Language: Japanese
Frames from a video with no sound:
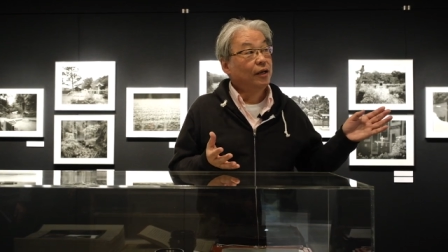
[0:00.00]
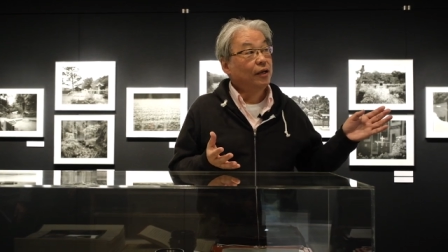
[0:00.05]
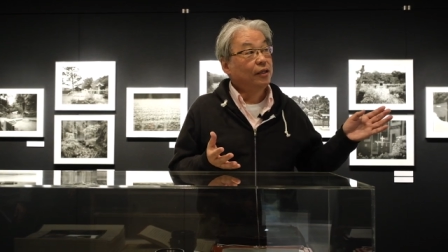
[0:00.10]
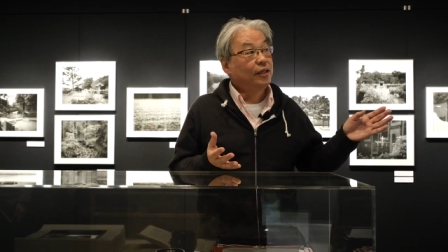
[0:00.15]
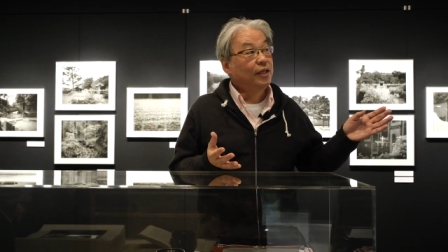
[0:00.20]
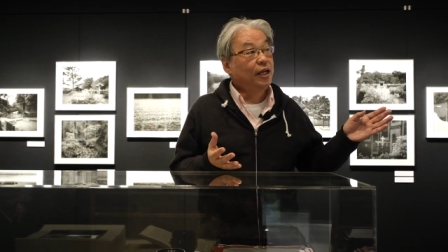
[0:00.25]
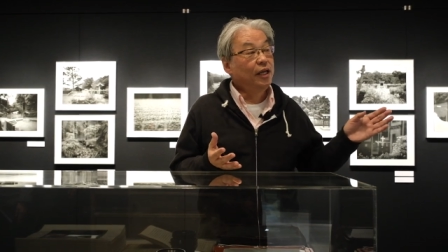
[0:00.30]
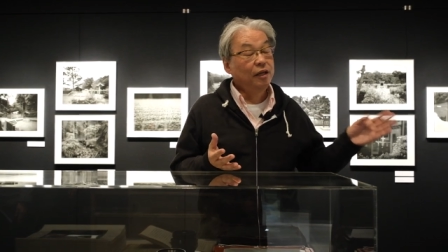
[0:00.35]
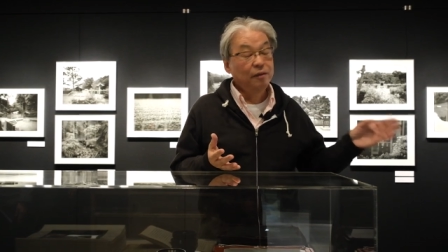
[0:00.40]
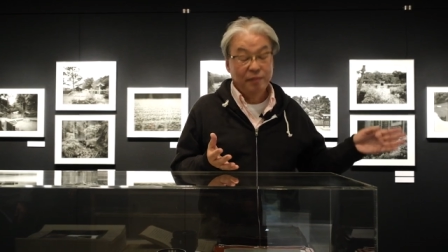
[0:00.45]

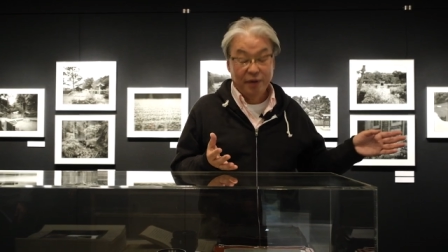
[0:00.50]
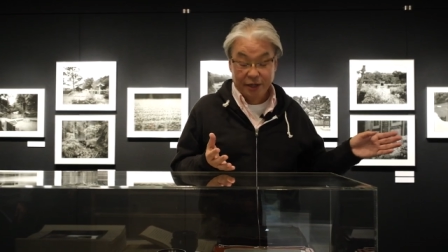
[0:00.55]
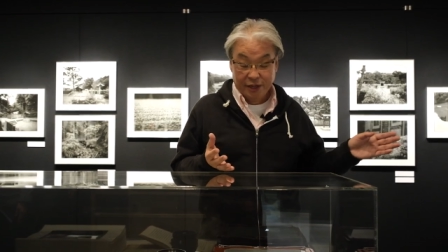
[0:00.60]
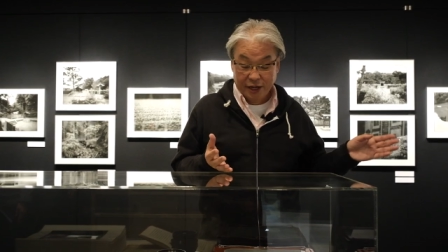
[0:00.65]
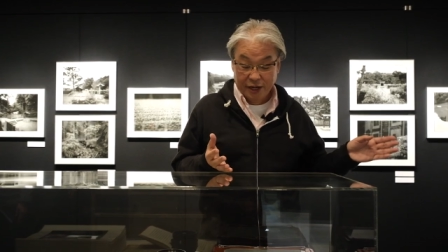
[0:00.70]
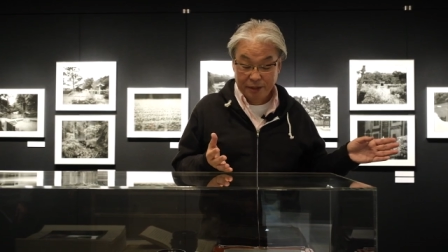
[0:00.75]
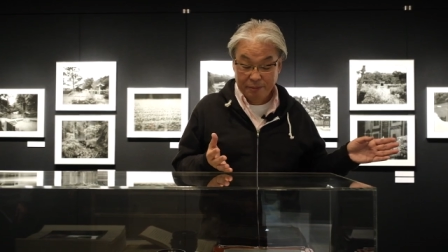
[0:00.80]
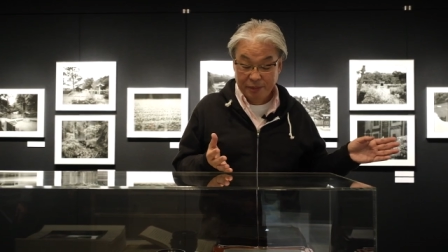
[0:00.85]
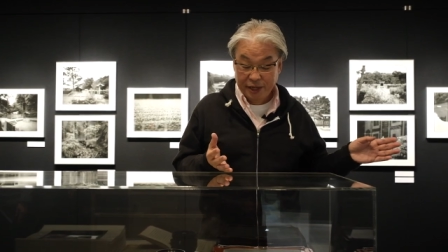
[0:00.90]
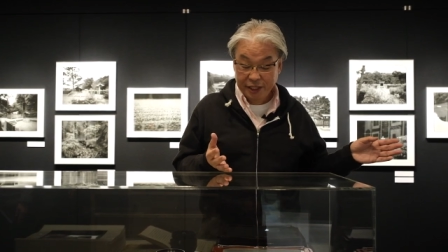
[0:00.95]
テーマ
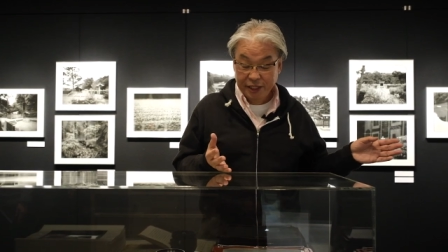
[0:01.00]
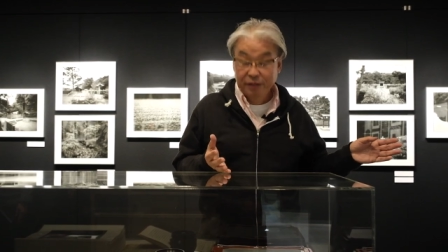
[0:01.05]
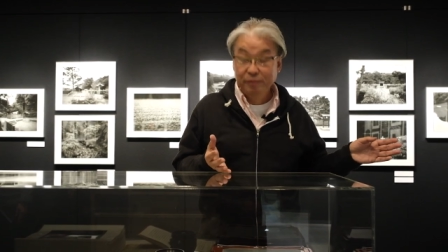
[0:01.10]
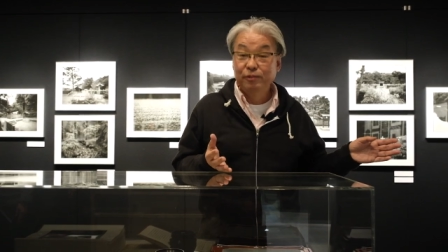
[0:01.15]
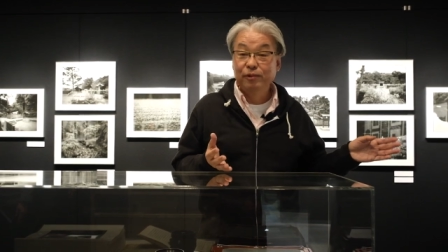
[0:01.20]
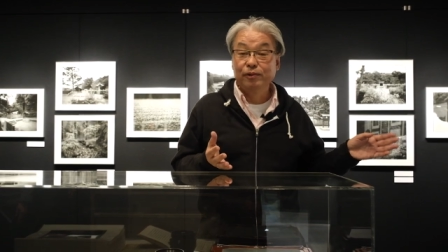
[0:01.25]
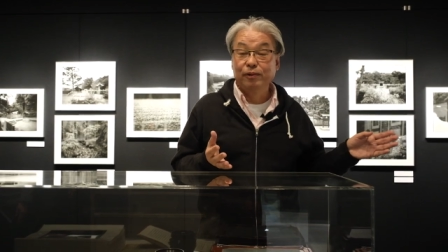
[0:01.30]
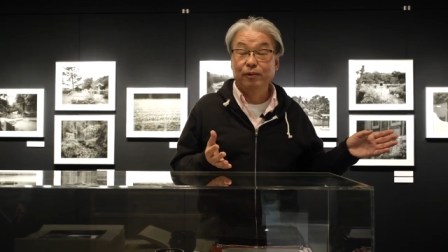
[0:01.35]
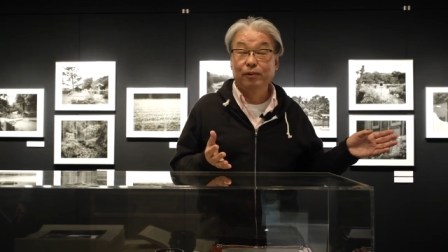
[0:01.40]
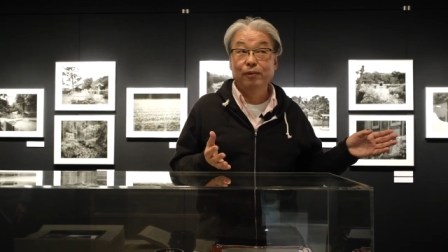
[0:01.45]
があまりに
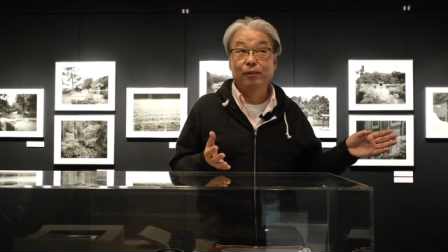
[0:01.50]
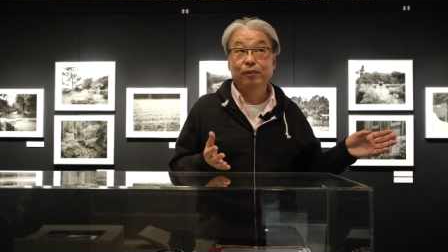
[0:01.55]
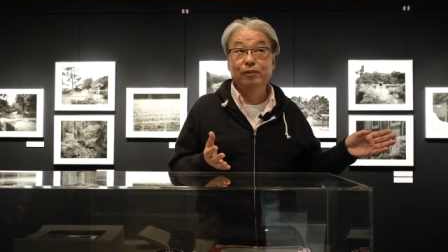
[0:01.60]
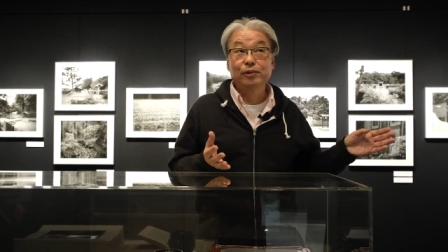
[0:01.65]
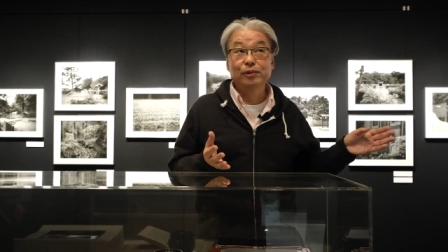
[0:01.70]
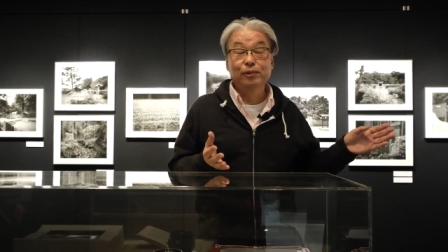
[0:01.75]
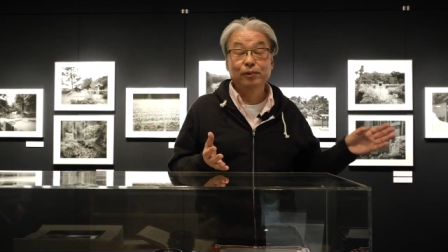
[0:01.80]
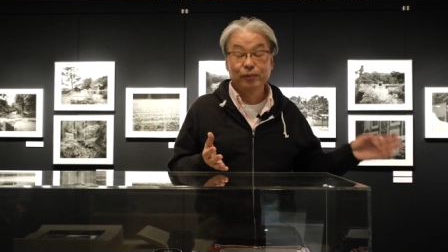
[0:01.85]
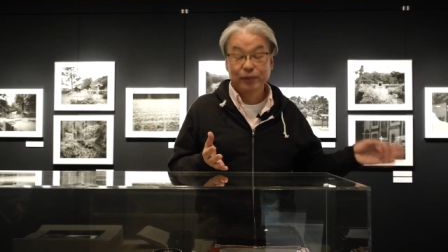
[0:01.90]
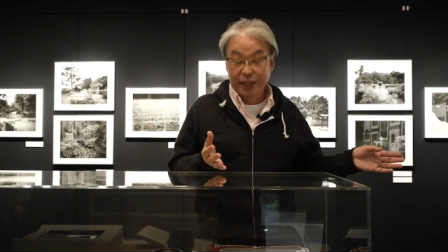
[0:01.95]
も
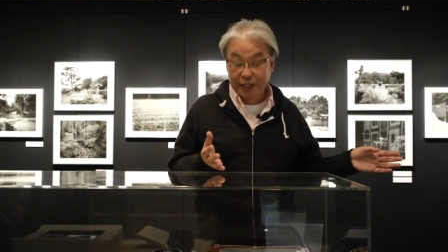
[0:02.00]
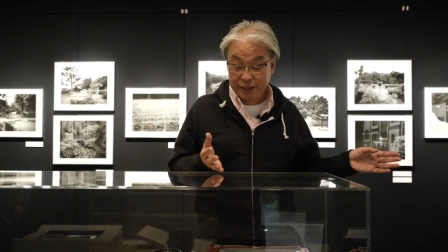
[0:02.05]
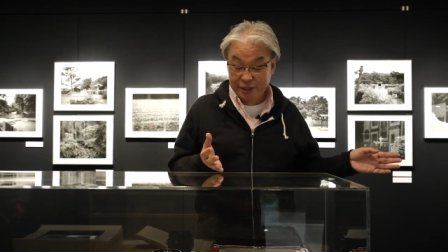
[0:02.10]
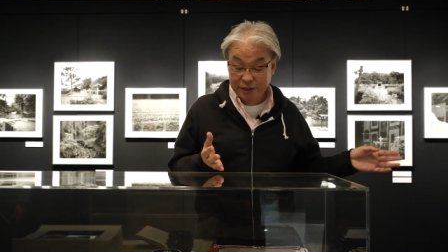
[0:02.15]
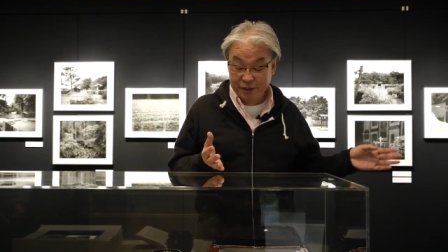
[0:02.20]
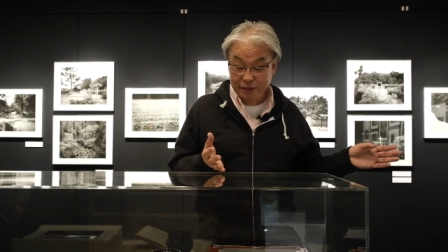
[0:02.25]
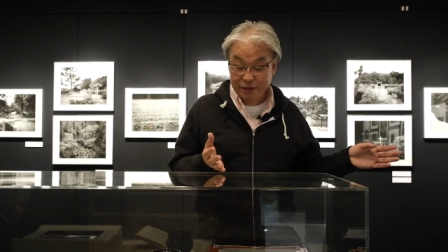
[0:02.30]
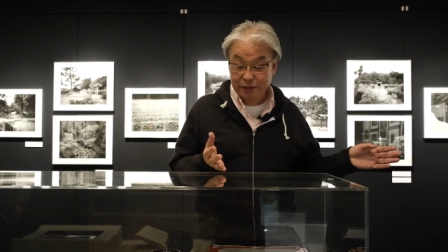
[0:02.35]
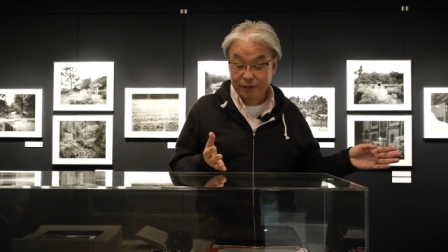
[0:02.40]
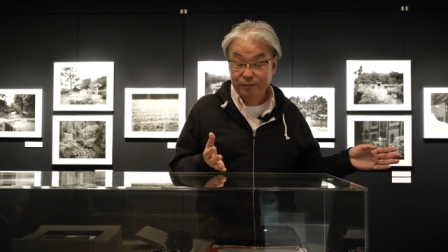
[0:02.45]
壮大
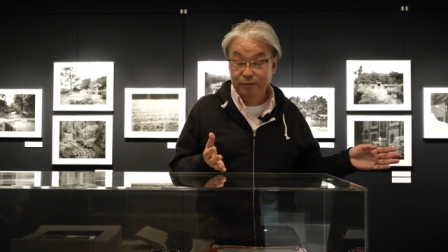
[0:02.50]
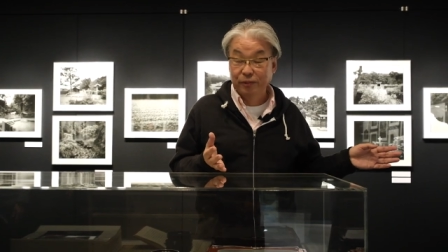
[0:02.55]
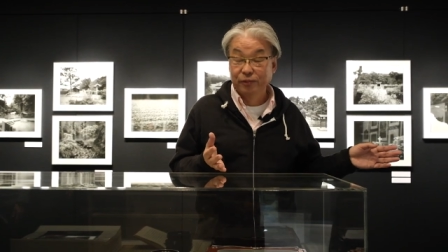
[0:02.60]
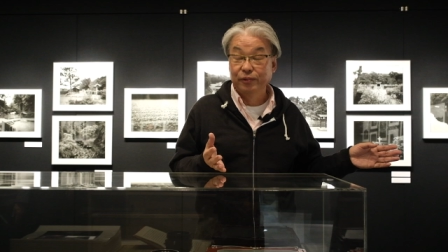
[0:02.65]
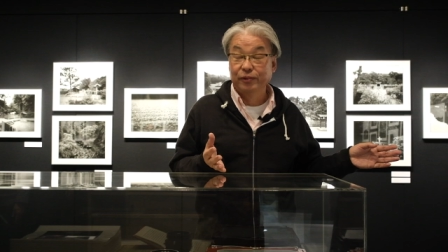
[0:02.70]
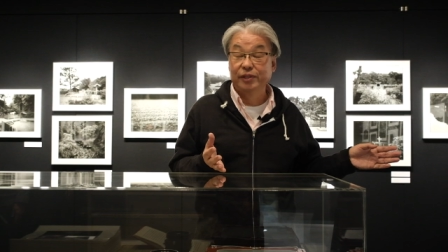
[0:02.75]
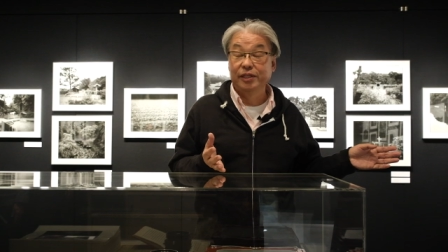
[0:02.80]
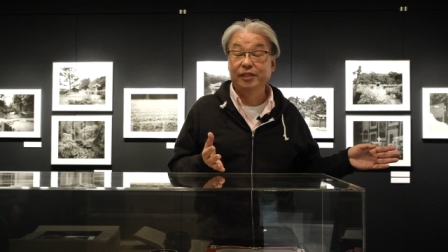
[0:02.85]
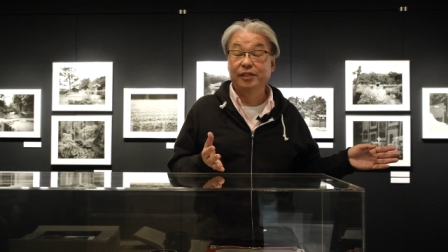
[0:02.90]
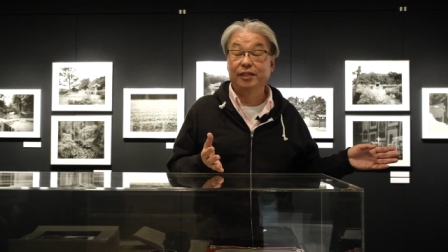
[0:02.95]
すぎるも
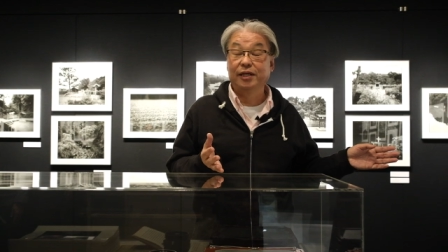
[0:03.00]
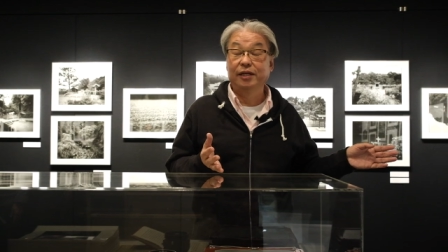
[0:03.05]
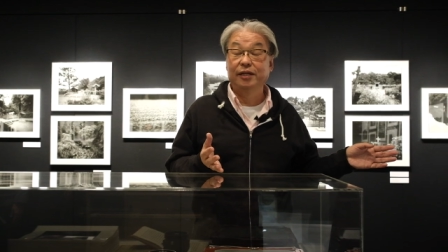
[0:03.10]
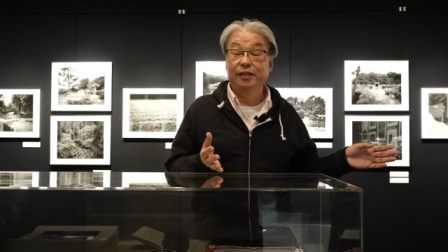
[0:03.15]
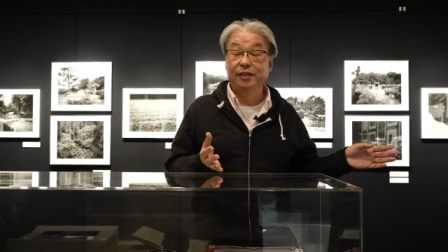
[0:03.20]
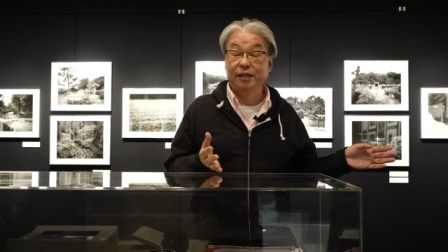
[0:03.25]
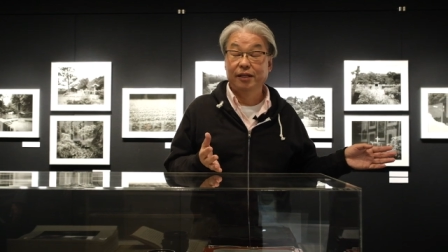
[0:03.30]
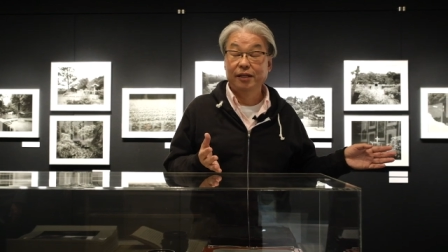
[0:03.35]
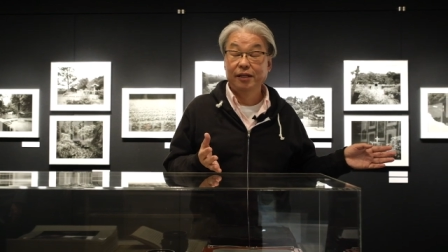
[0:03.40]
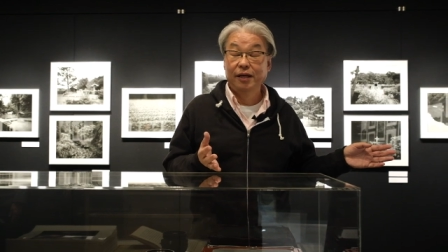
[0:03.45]
のですから、